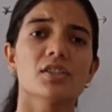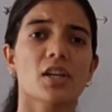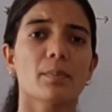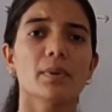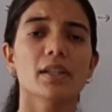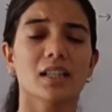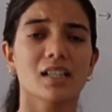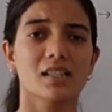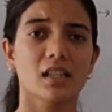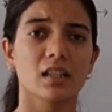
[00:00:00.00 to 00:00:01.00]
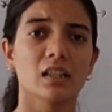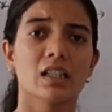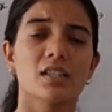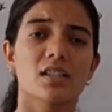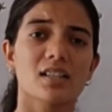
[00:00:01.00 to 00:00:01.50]
शेपी रिएक्शन
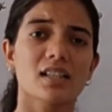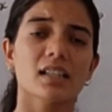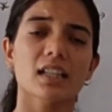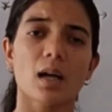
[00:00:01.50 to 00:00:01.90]
जैसा कि